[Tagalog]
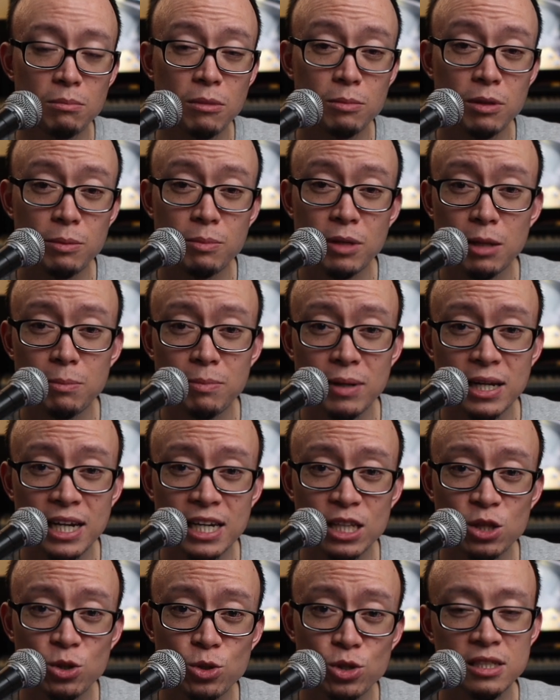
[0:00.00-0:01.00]
Mabibili pala
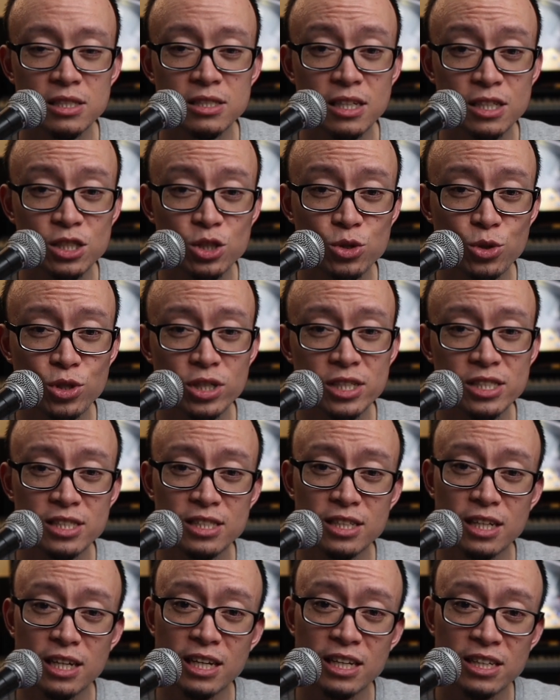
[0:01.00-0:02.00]
ito sa stores
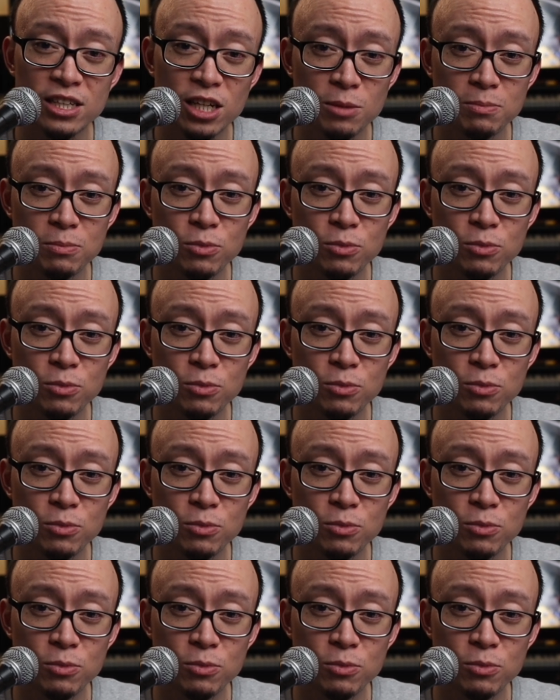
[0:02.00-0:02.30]
ng Guitar